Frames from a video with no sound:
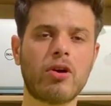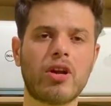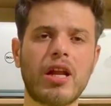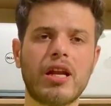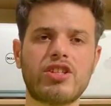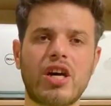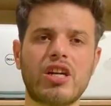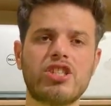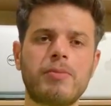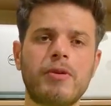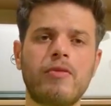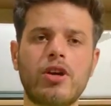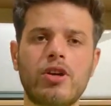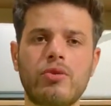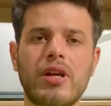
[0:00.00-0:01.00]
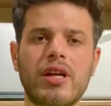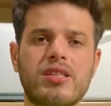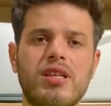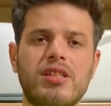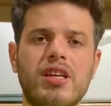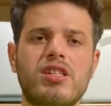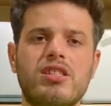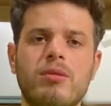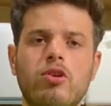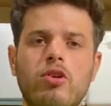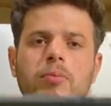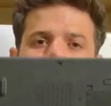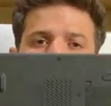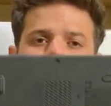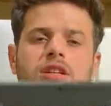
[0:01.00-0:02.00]
मॉडल है चार जीबी वन टू के साथ ये कस्टमर
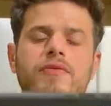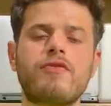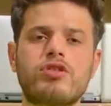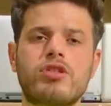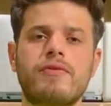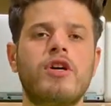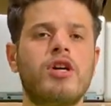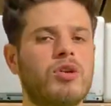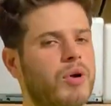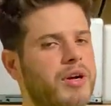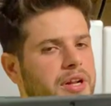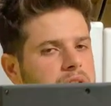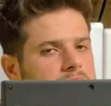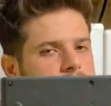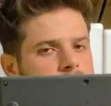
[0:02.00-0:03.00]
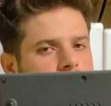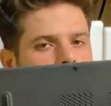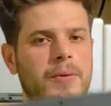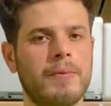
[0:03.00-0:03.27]
को मिलेगा सिर्फ और सिर्फ